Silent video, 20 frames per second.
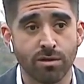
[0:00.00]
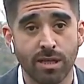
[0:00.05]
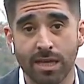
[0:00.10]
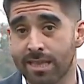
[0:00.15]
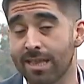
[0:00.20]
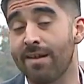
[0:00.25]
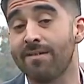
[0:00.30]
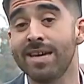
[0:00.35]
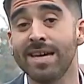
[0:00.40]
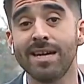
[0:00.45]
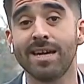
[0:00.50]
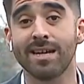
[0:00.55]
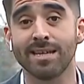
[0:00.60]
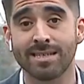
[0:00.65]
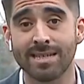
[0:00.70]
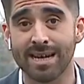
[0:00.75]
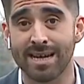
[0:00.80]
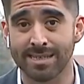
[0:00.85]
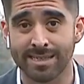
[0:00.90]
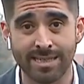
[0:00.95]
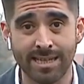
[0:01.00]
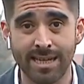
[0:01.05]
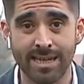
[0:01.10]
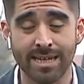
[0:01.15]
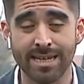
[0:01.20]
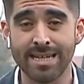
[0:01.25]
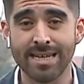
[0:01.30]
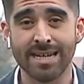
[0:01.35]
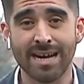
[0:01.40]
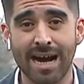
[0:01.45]
Y está bien que sea
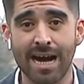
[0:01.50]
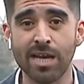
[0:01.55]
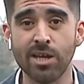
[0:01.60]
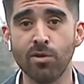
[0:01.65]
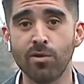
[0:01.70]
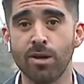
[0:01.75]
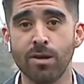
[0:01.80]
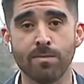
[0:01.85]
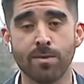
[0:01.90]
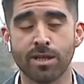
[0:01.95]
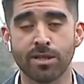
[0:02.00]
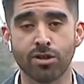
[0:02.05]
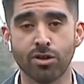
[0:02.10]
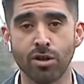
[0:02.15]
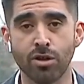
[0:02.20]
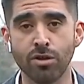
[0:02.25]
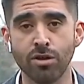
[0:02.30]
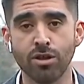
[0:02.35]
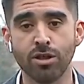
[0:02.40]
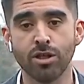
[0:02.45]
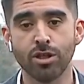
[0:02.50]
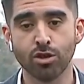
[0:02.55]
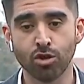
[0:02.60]
así, hay una inversión